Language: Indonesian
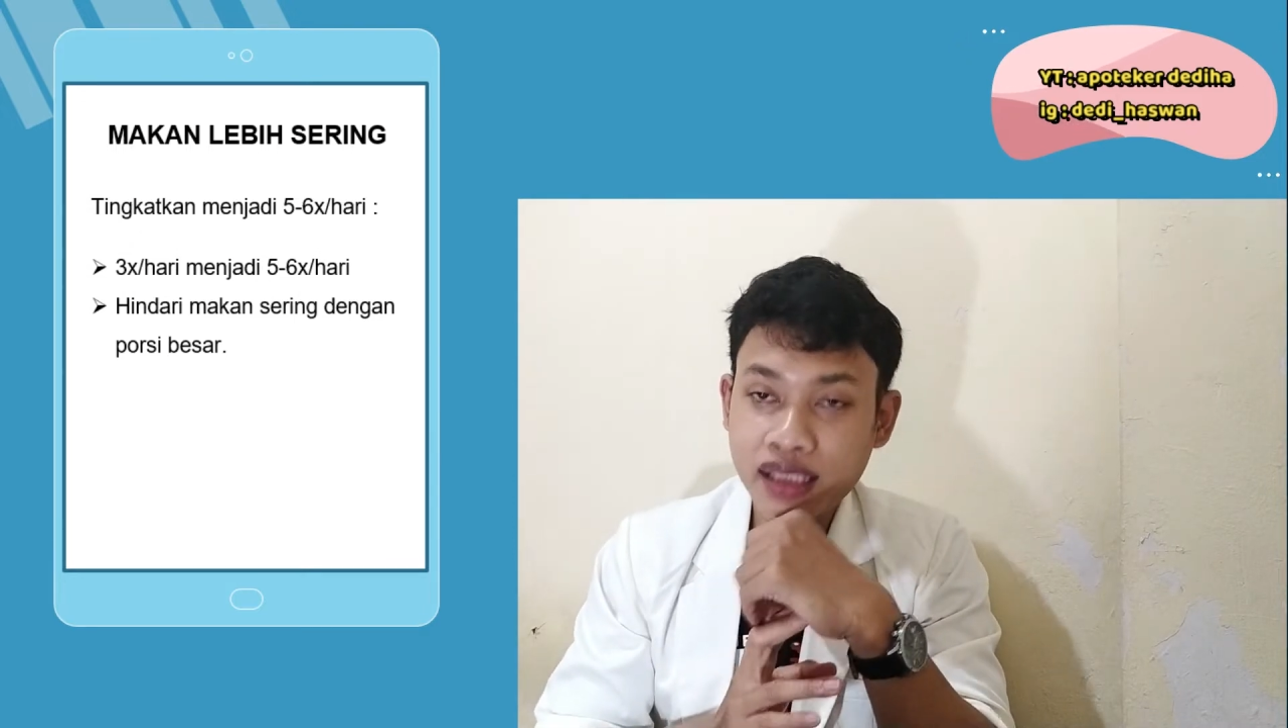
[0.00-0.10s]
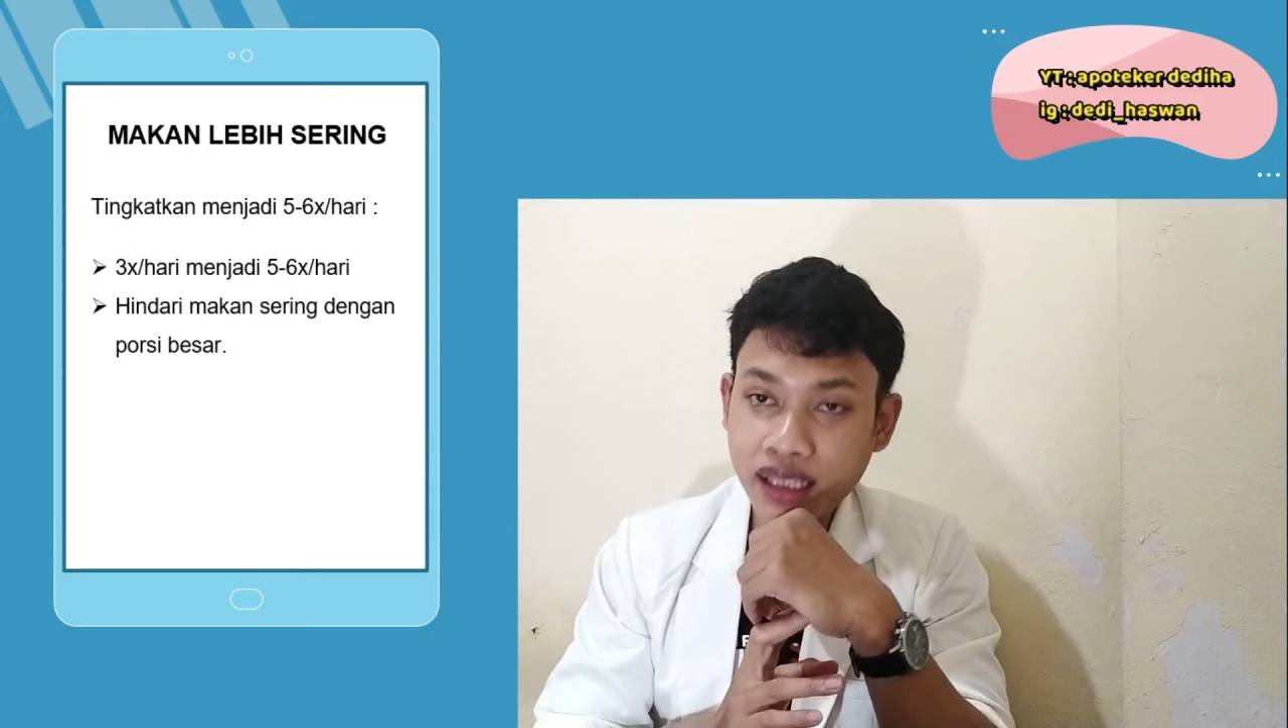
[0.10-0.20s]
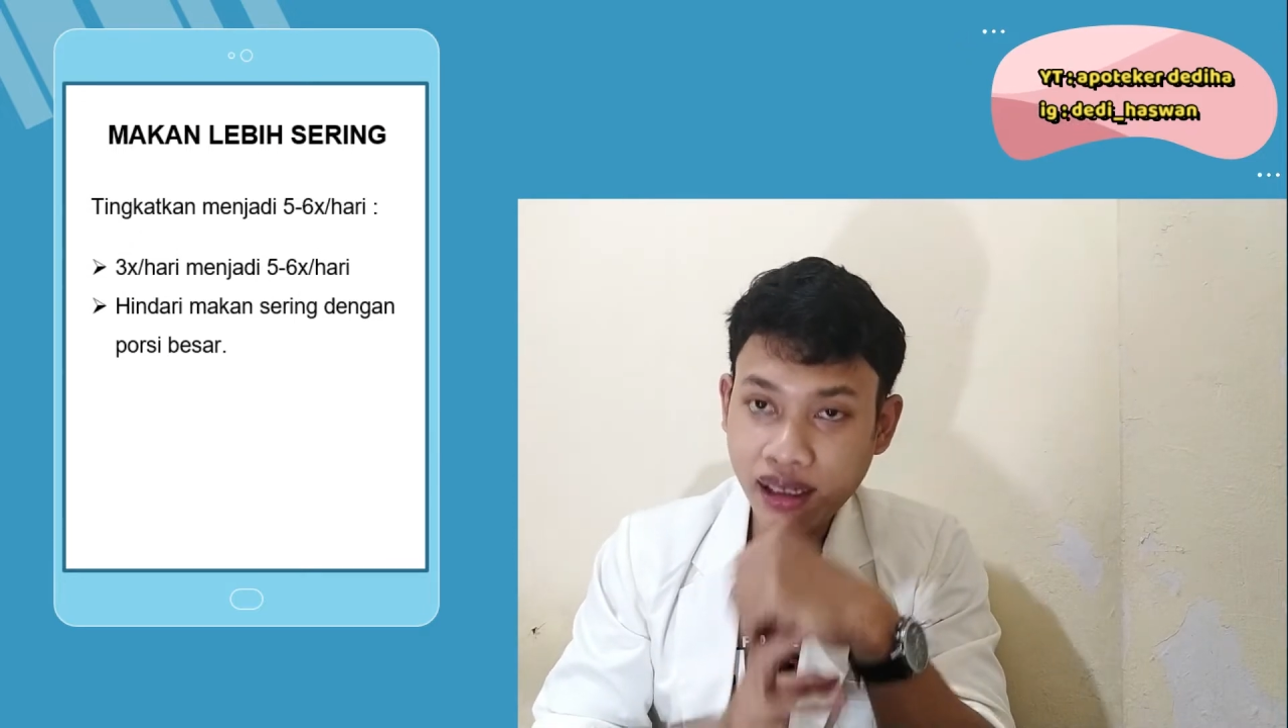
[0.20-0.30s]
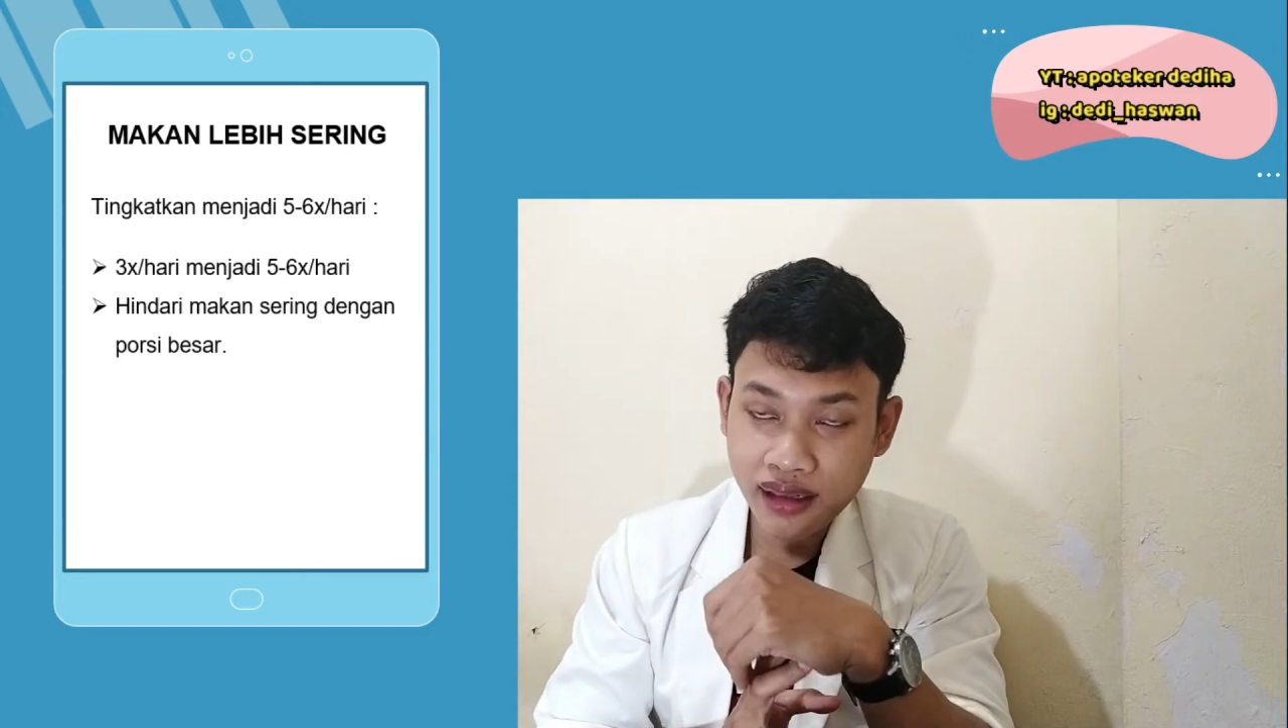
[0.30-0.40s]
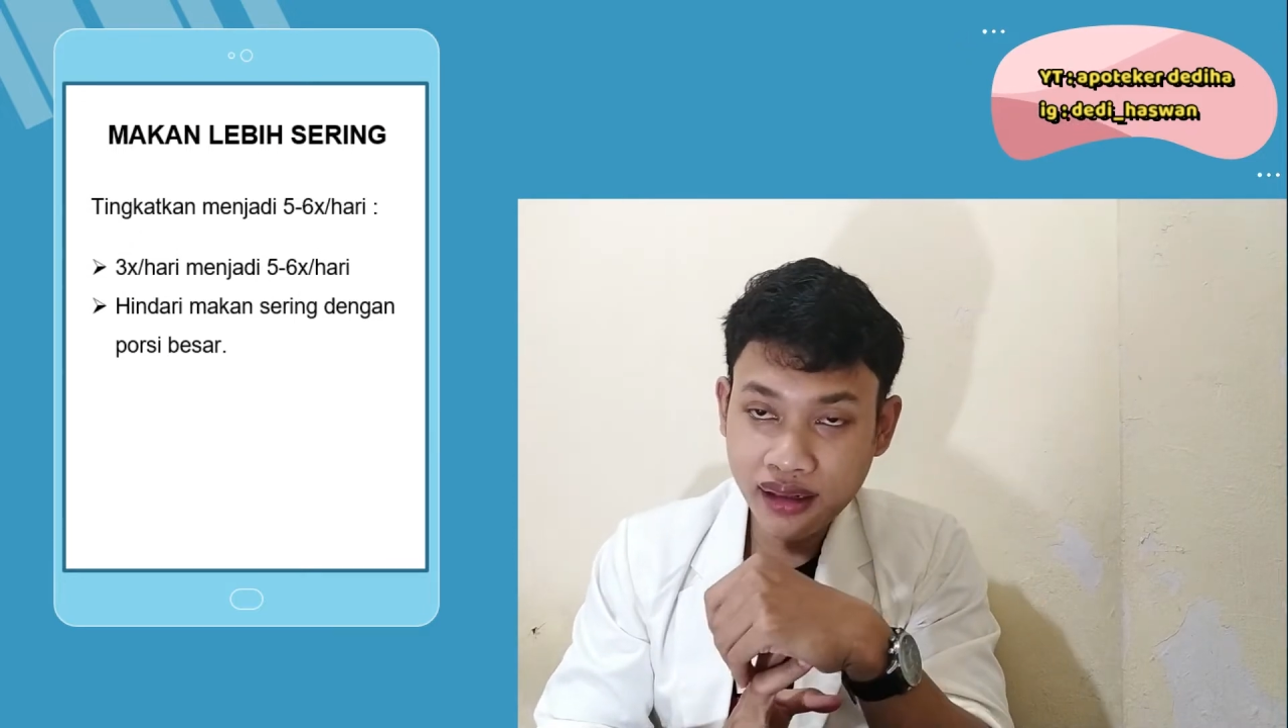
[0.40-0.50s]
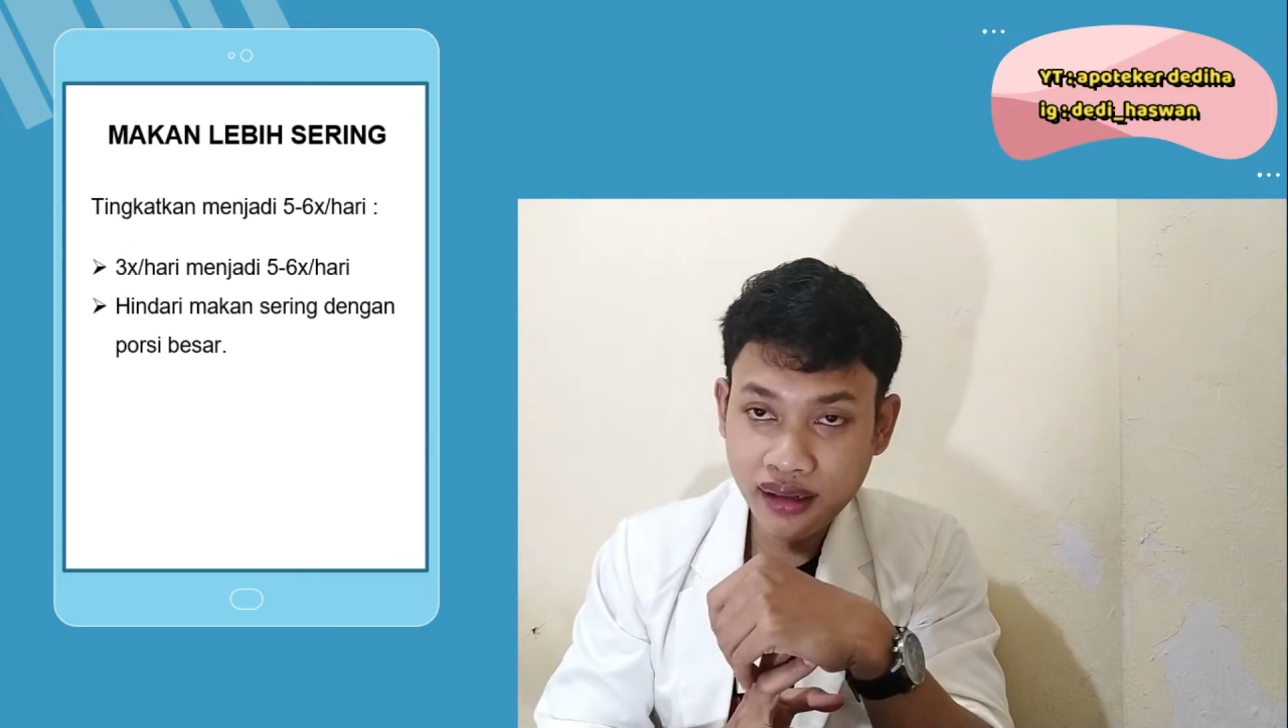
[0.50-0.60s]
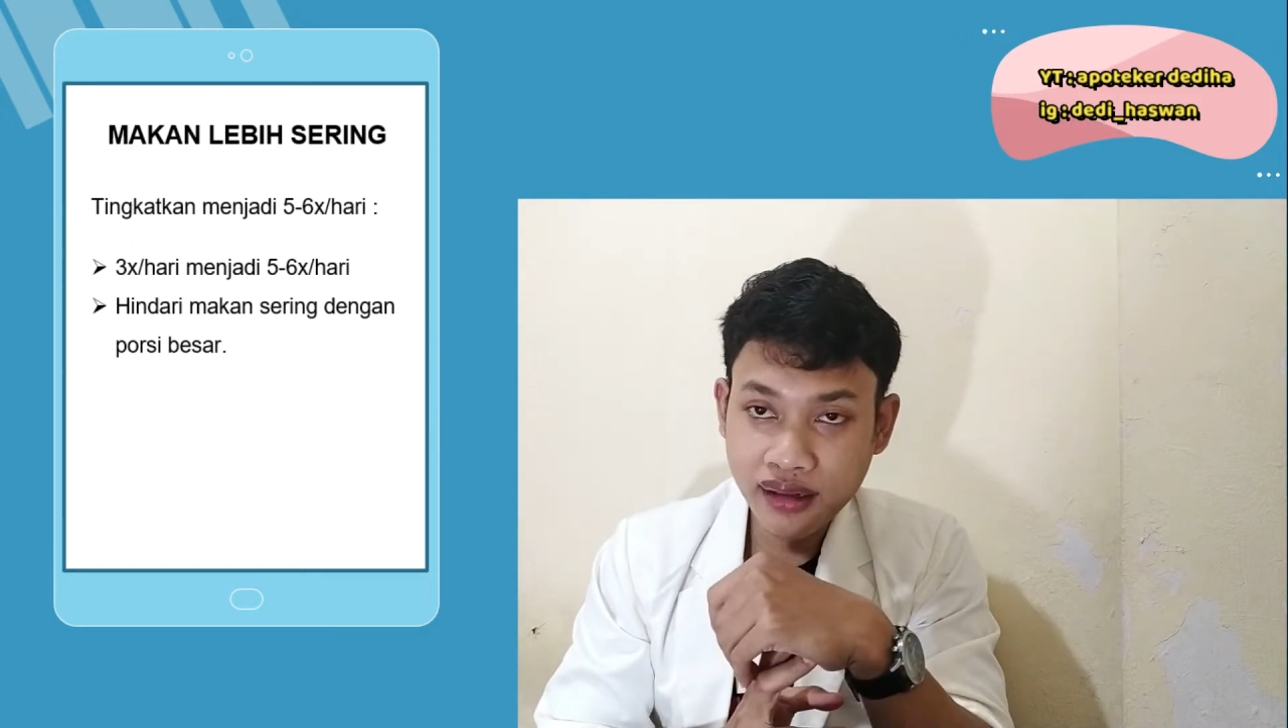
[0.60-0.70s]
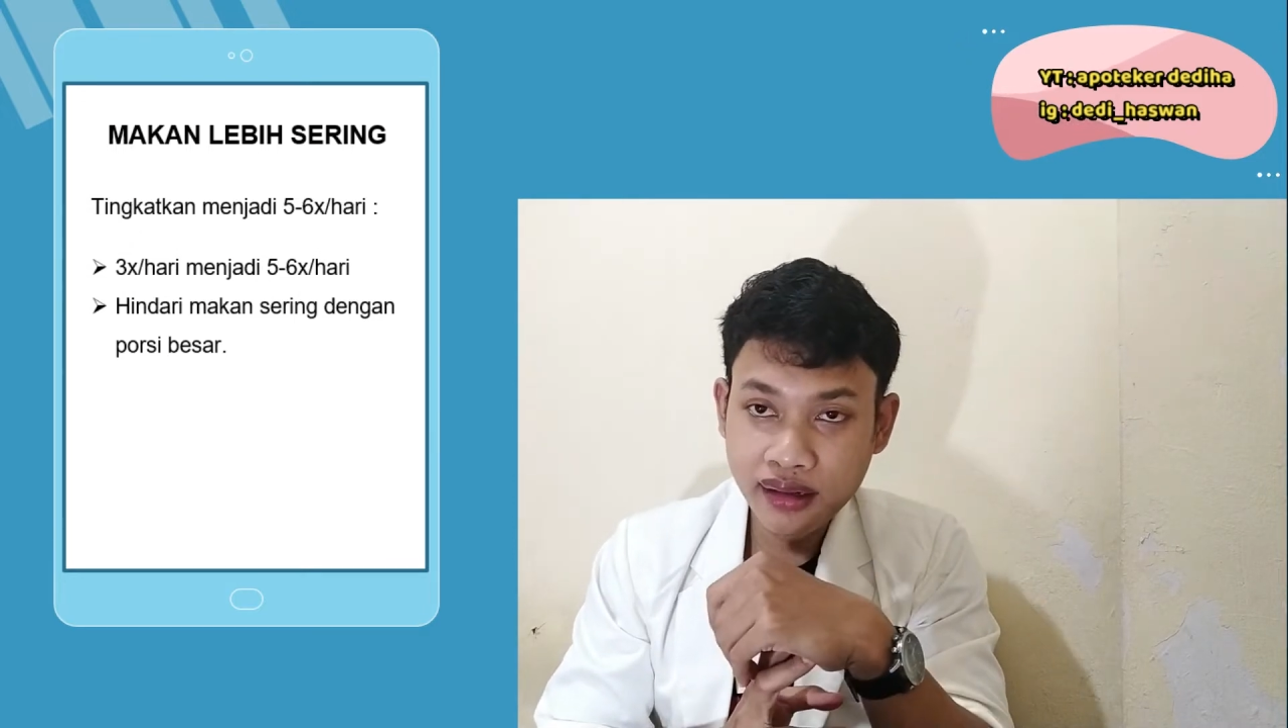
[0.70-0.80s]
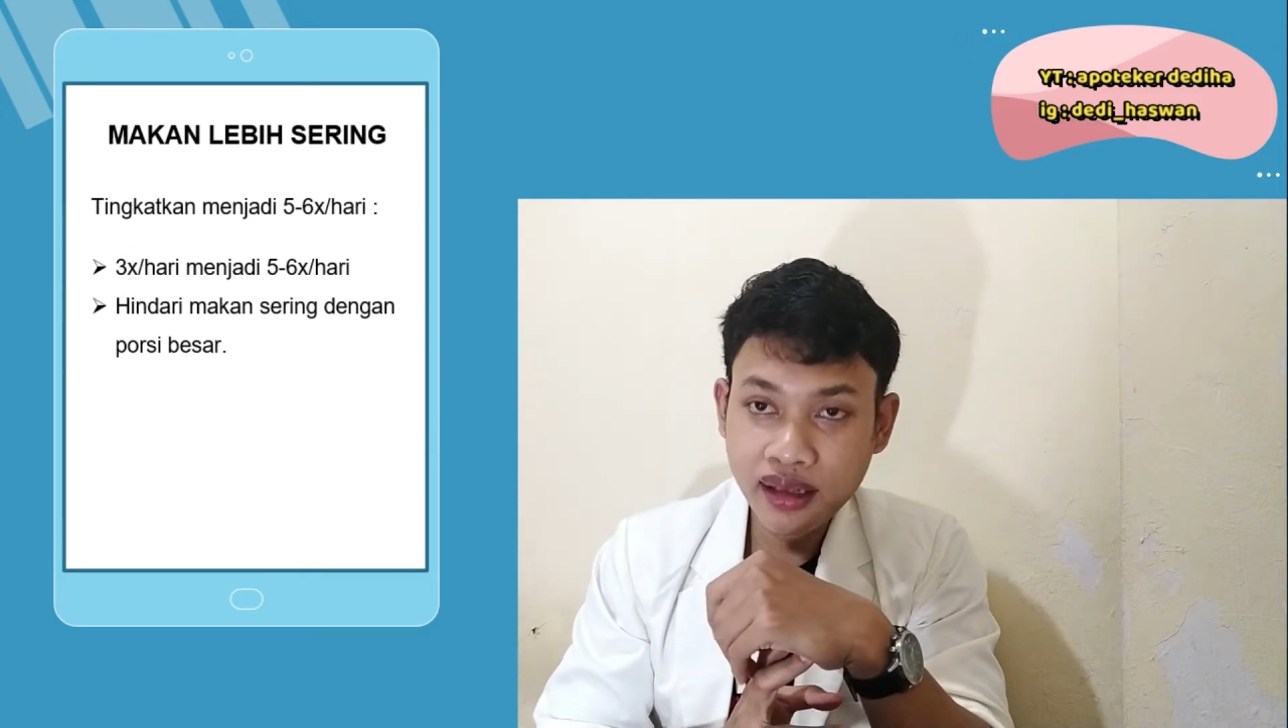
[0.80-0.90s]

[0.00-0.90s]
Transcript: sehari